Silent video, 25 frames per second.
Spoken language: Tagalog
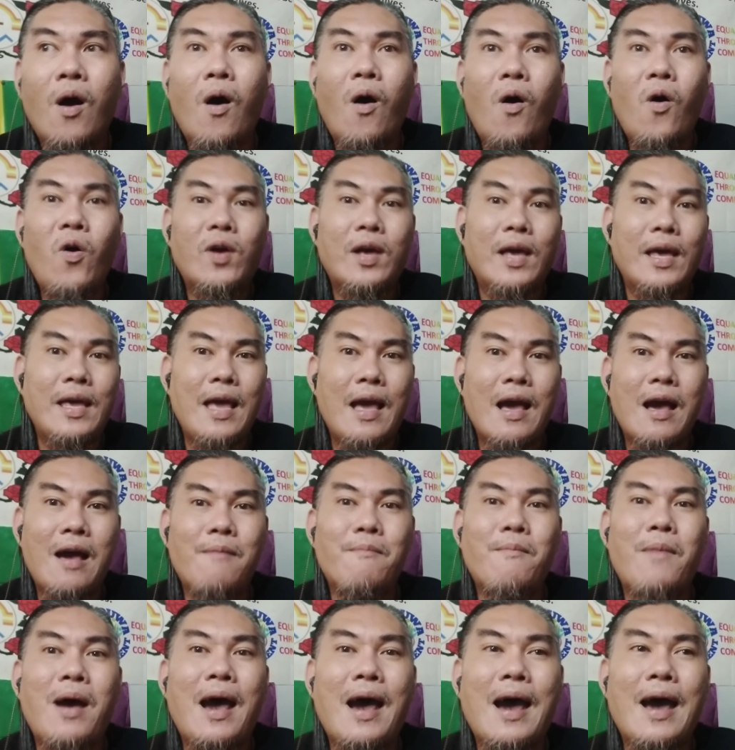o kaya
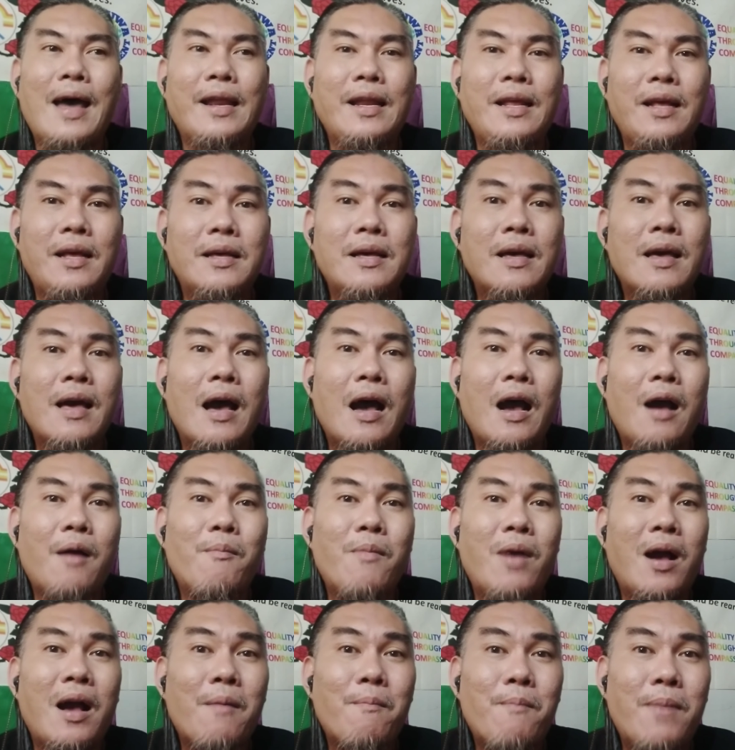maaring ang
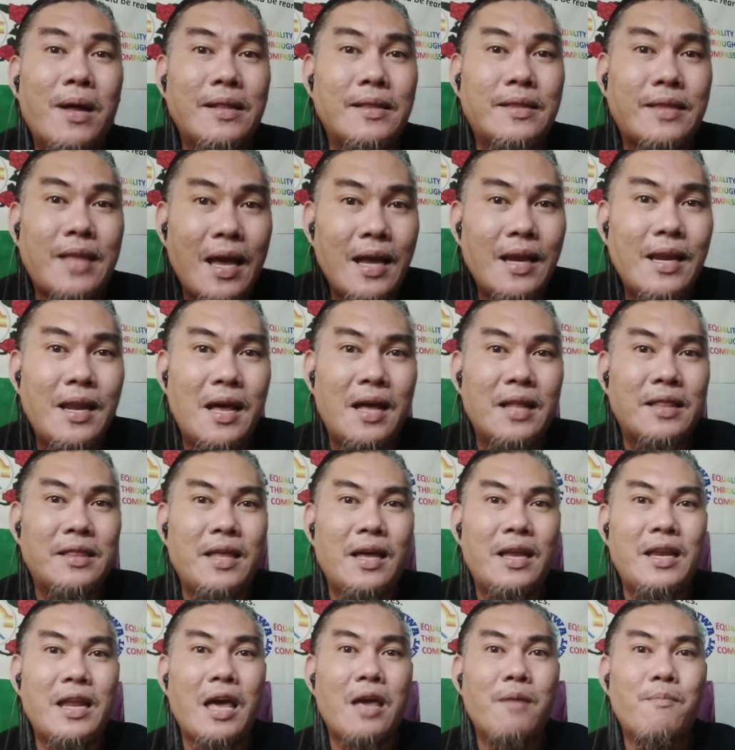mga bantay natin